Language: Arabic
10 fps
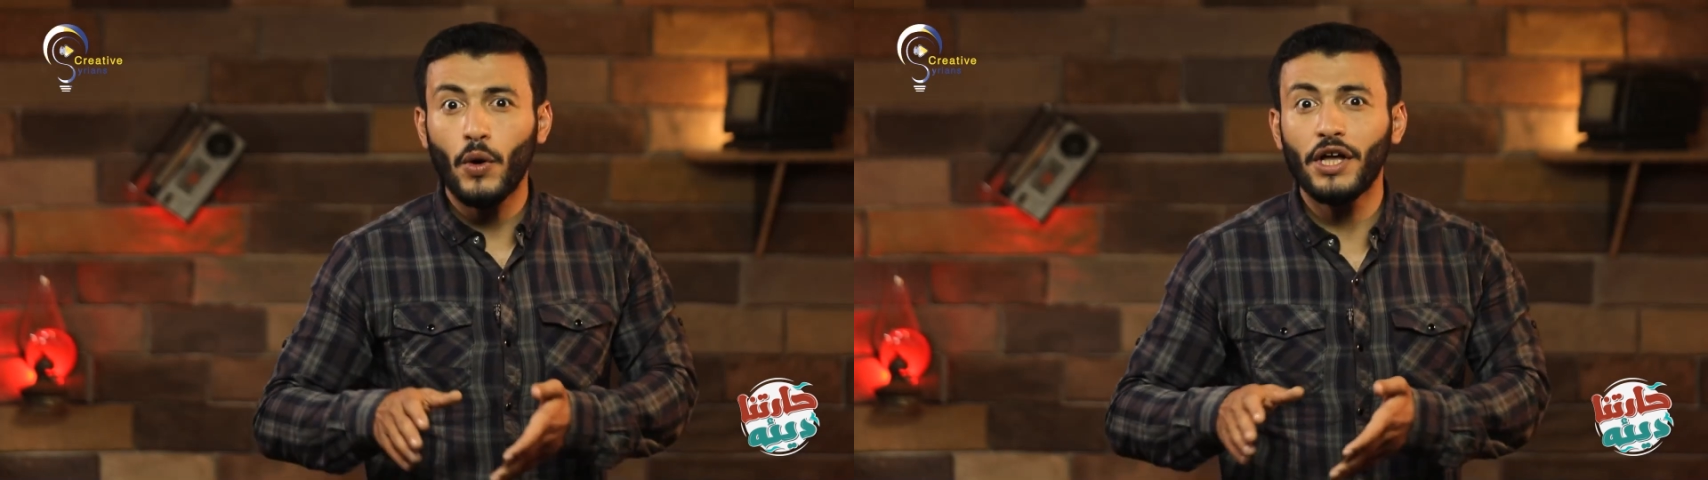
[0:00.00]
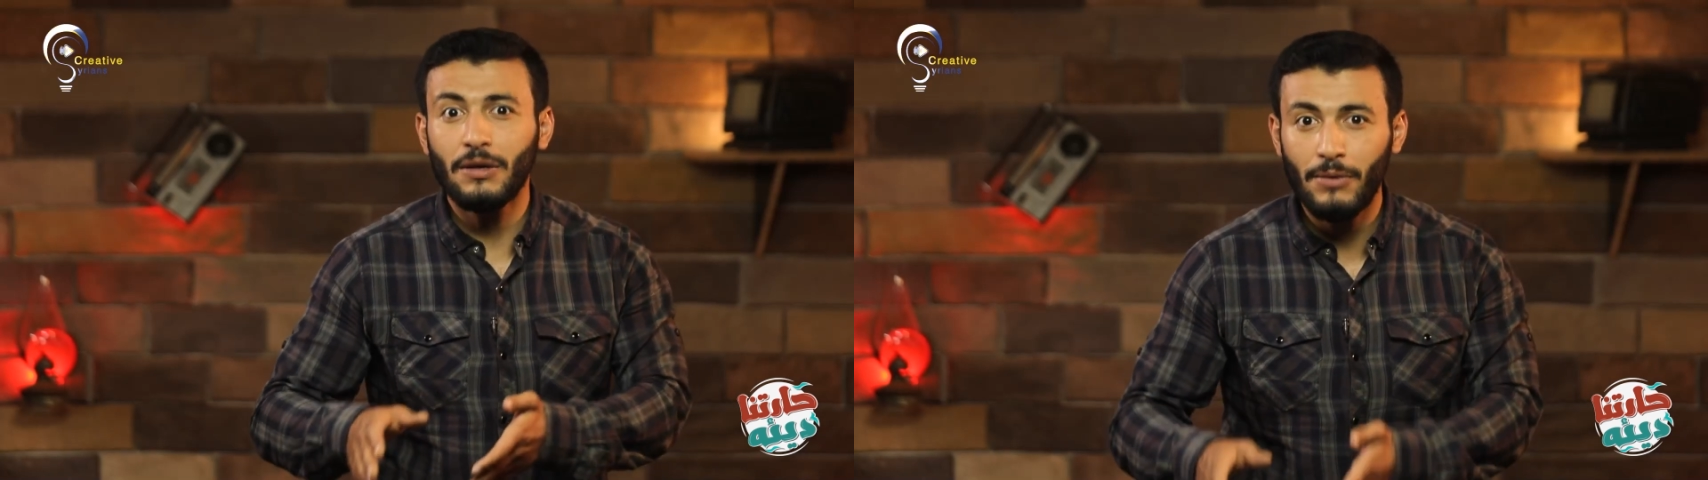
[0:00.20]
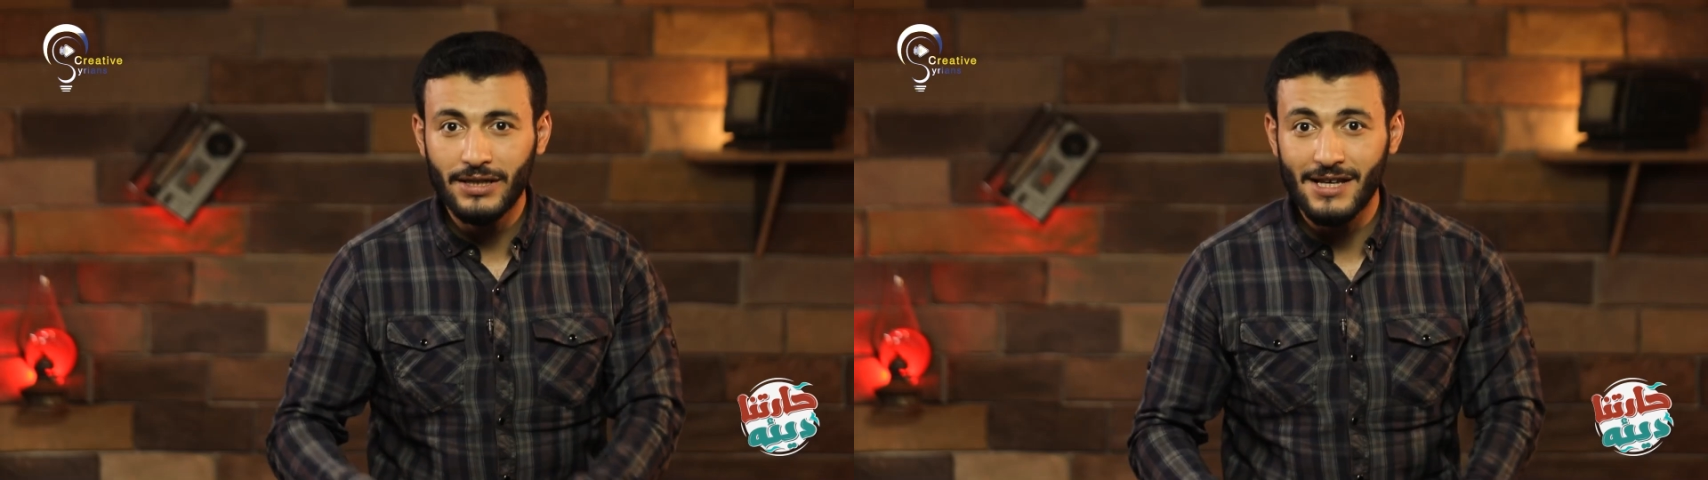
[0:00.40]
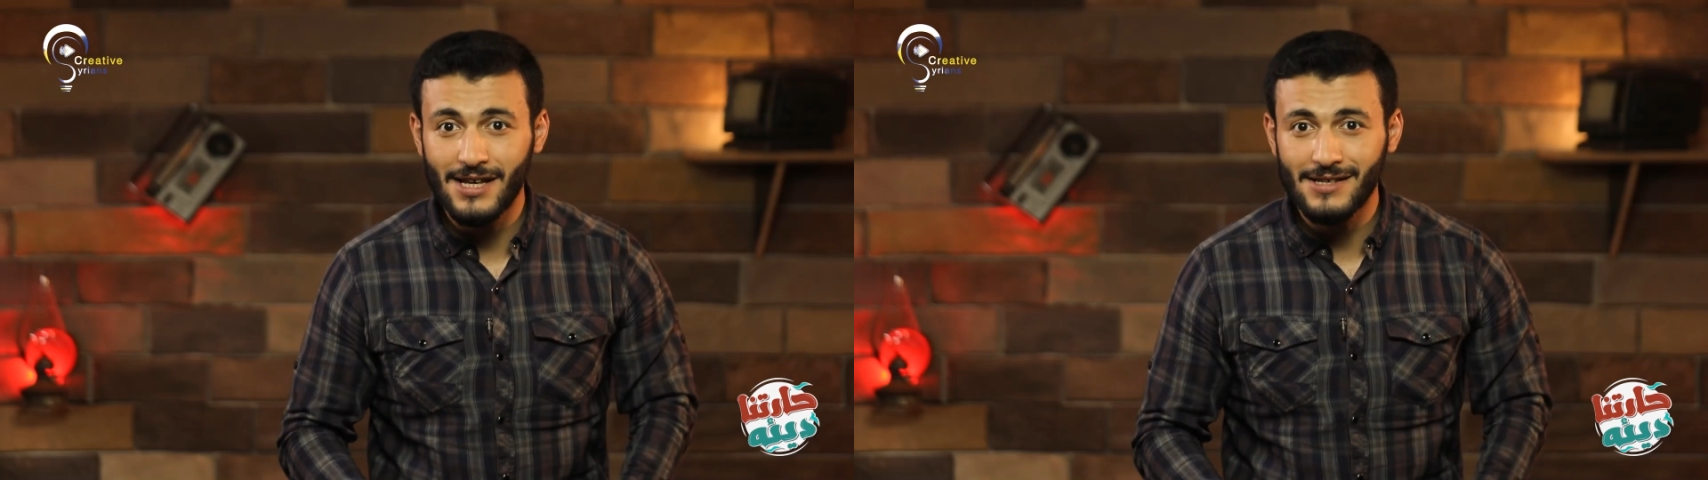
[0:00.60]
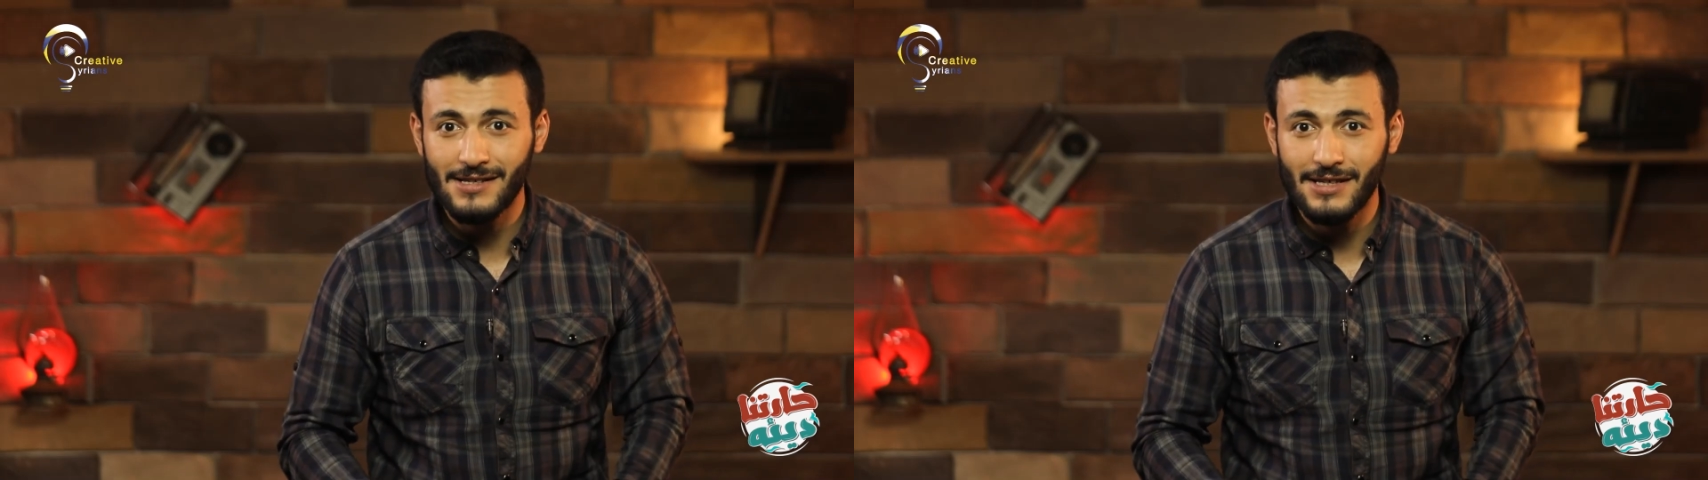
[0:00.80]
وخدمات
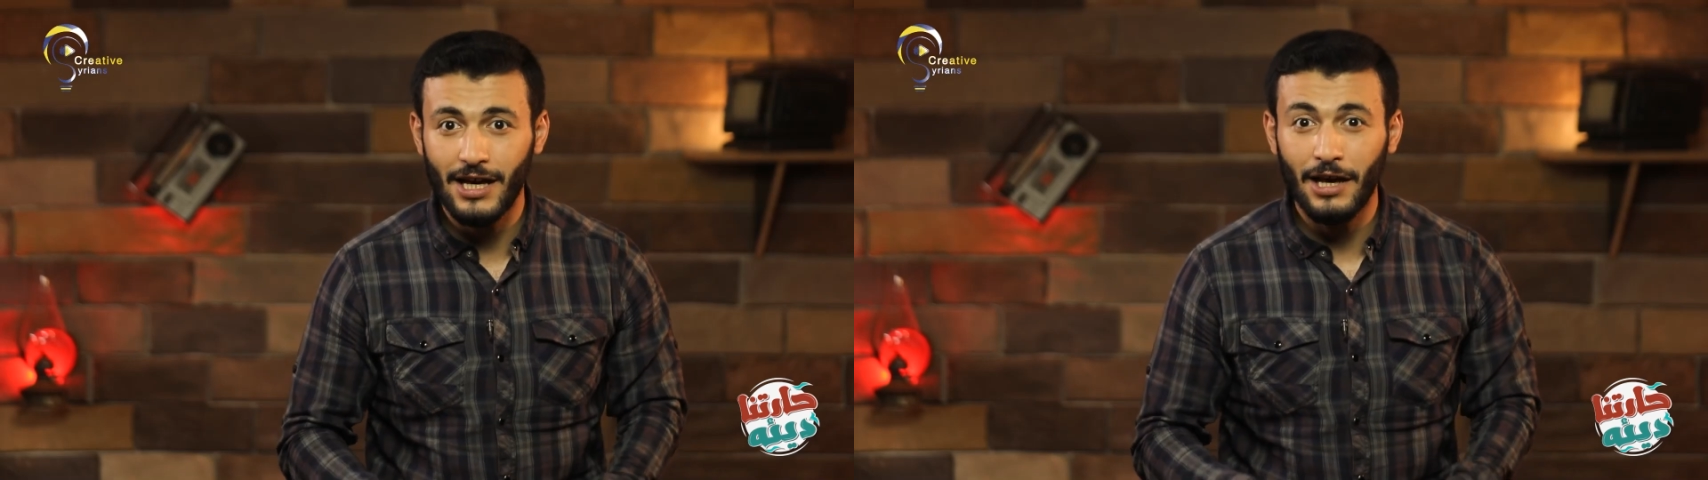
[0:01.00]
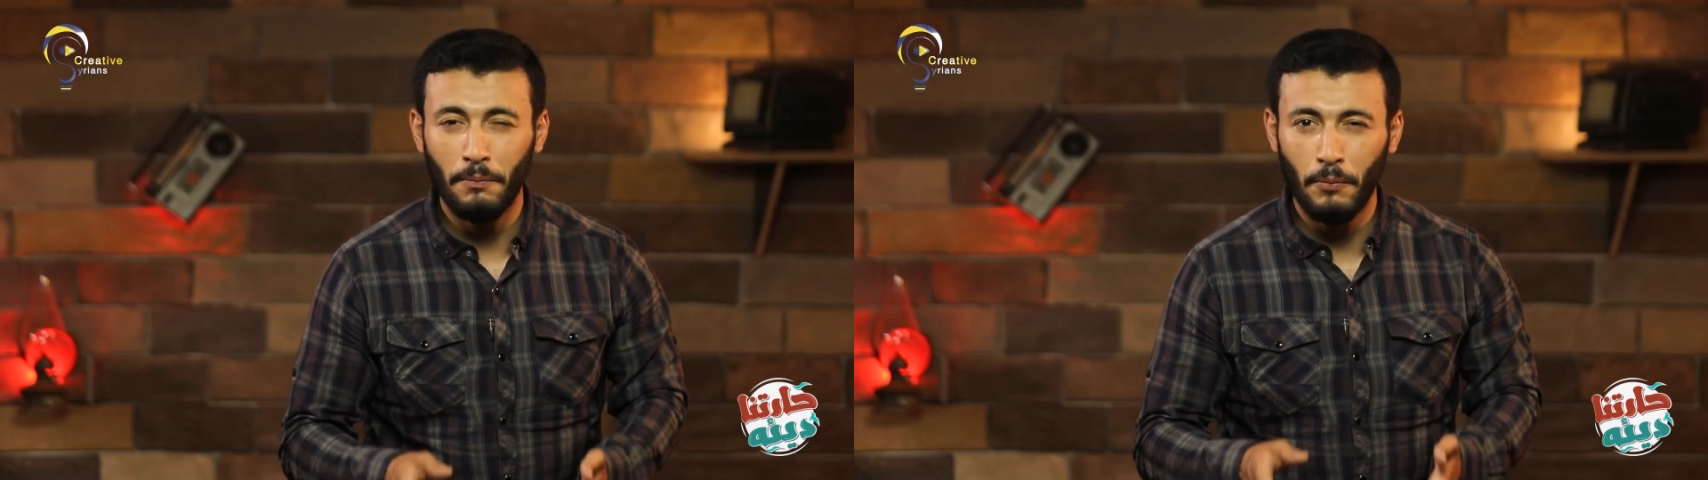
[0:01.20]
اساسيه